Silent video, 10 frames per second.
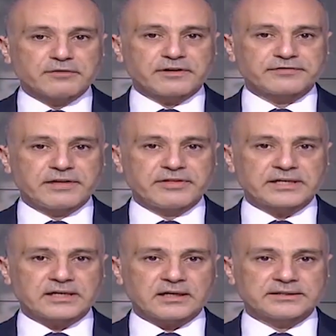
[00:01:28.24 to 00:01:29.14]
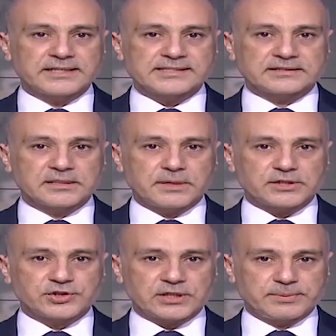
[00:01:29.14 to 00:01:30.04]
ففي ذكرى قداسة مار
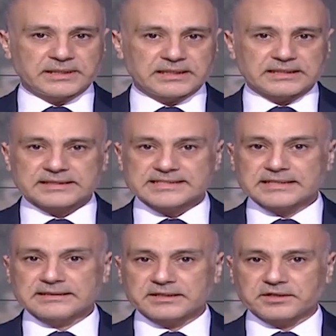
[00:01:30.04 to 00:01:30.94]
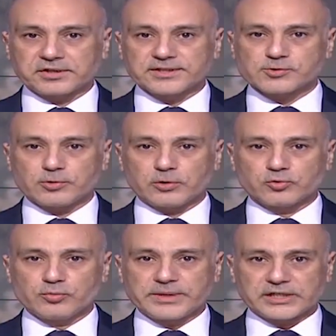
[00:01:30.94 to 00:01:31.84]
شربل تزنر رئيس
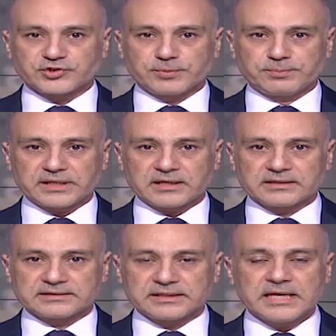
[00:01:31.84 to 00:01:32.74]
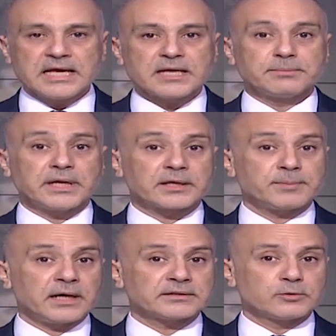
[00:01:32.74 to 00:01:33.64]
الحكومة نجيب ميقاتي
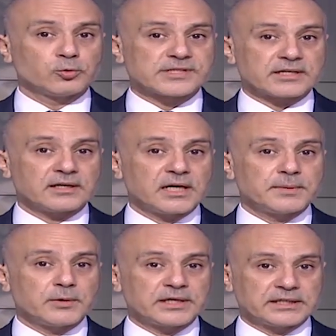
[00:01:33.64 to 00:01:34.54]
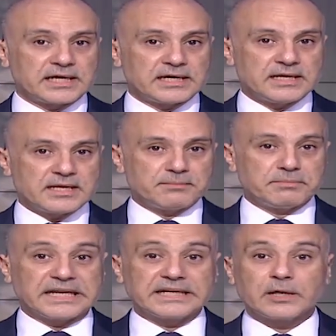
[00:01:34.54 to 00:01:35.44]
بأربعة وزراء موارنة
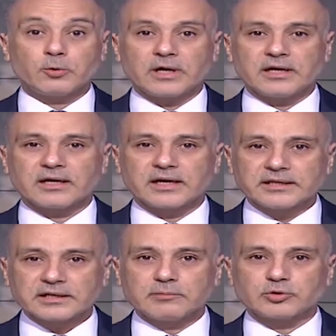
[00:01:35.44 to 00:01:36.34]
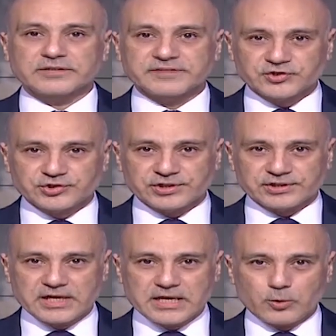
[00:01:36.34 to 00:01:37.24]
من النوع غير المتفجر
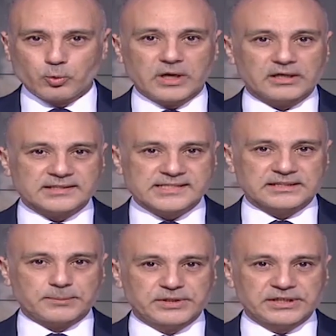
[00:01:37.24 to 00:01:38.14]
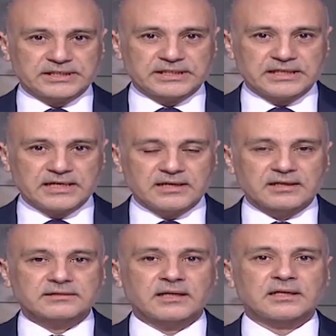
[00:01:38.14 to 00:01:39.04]
وقصد بكركي
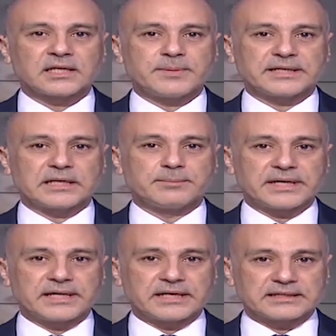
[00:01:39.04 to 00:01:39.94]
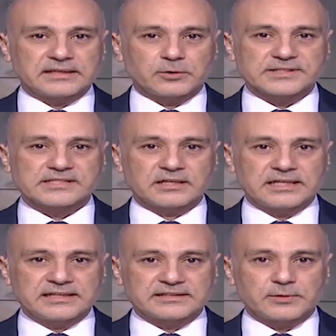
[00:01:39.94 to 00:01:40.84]
طالبا البركة
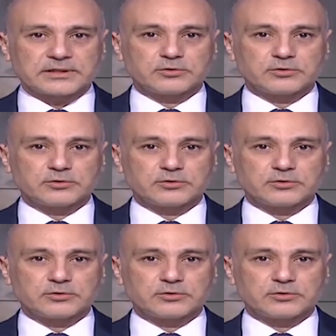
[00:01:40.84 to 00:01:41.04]
والصلاة